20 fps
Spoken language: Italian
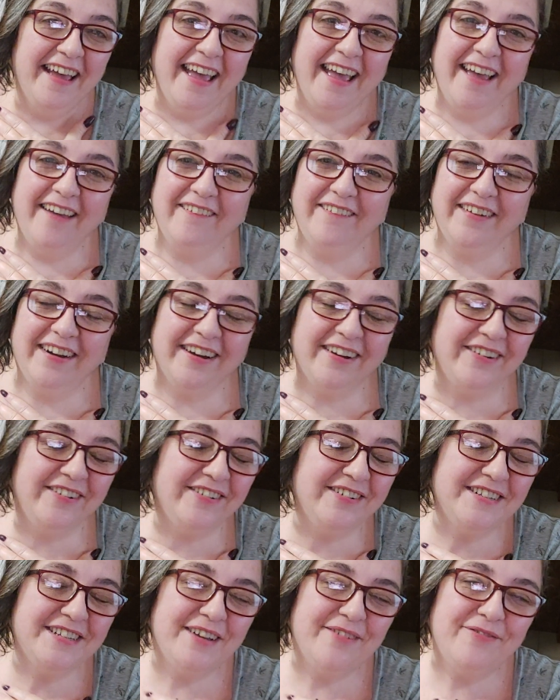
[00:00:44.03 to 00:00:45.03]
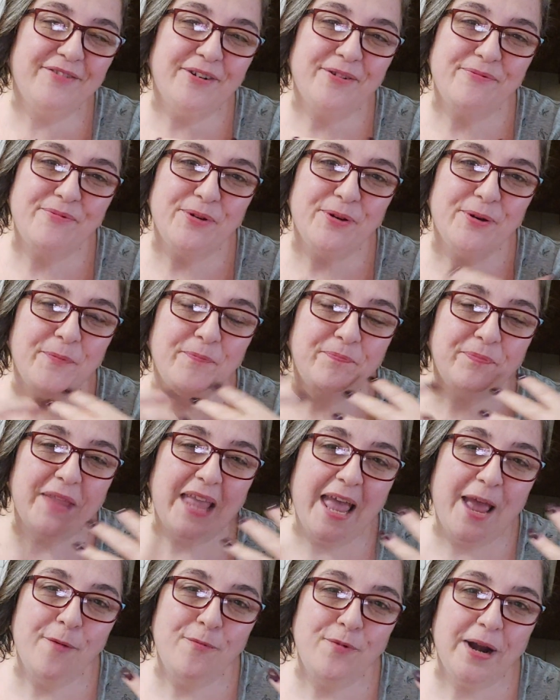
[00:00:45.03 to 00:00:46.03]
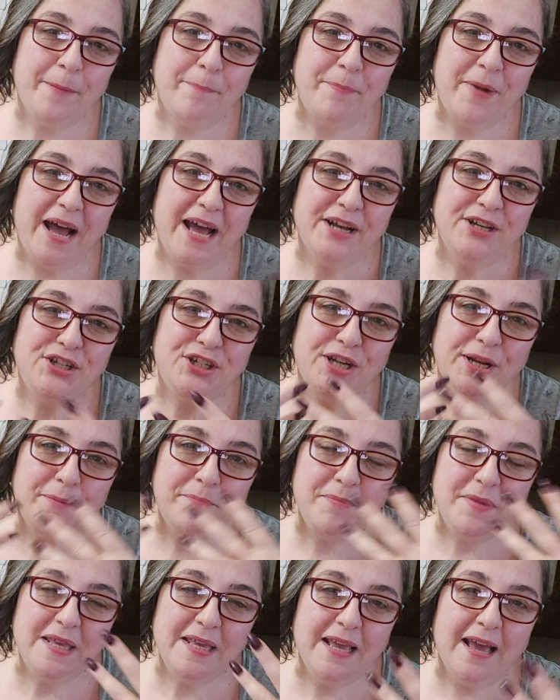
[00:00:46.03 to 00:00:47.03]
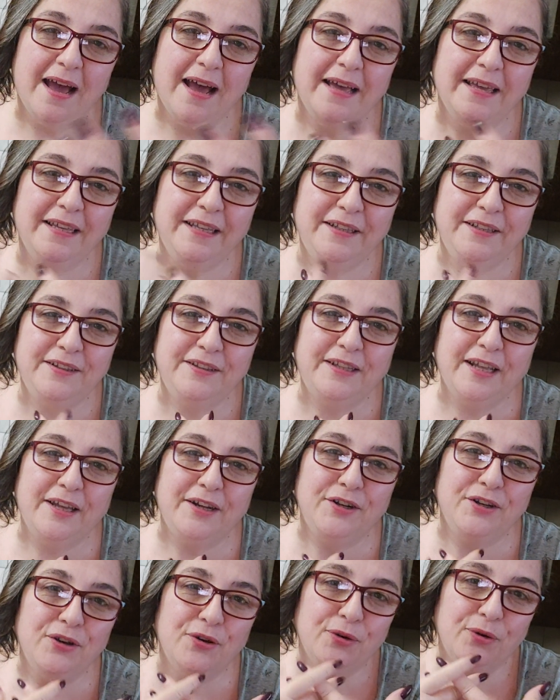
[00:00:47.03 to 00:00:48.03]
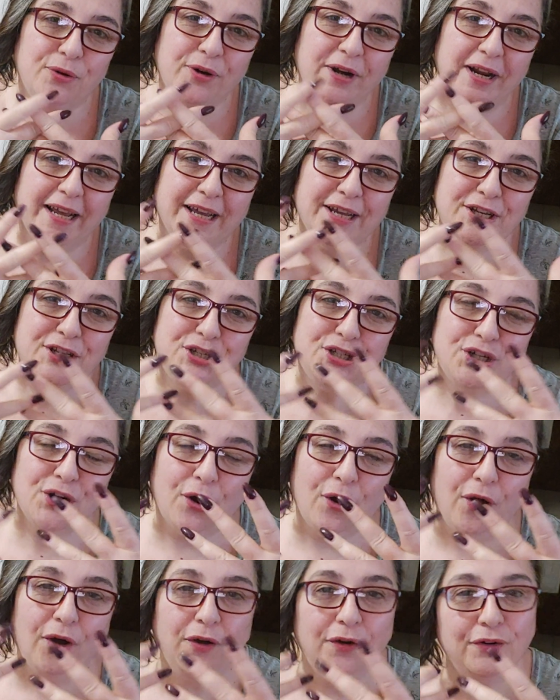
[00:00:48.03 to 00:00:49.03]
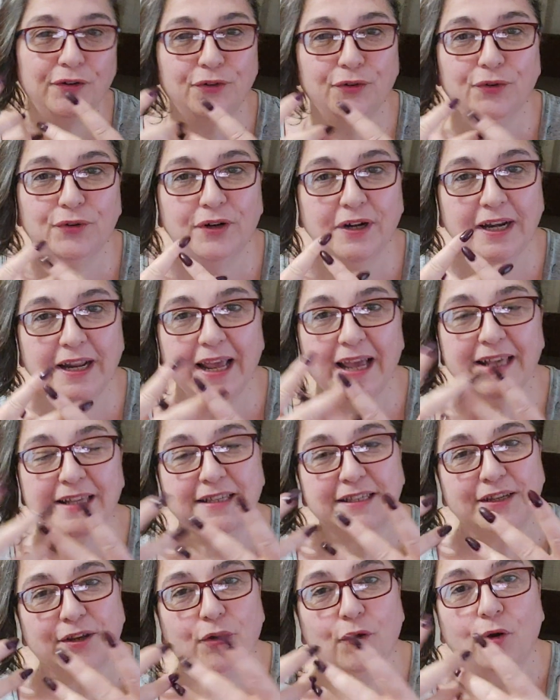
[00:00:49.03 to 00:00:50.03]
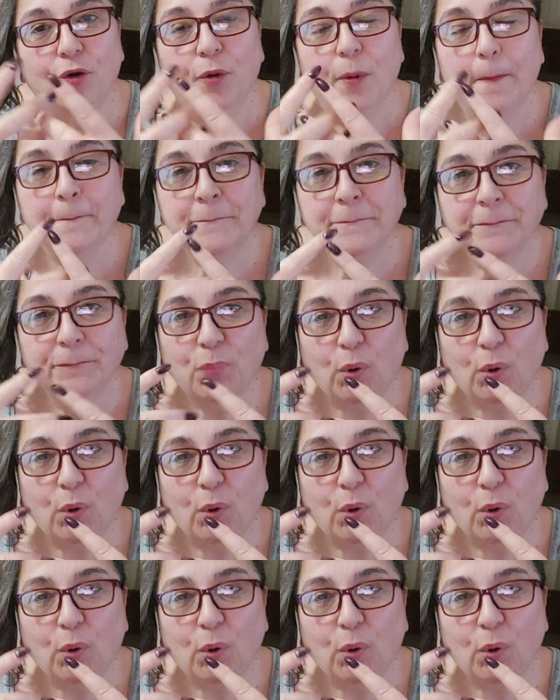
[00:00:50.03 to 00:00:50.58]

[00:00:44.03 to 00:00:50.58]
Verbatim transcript: È una cosa proprio, è una pace mia interiore che ciò non riesco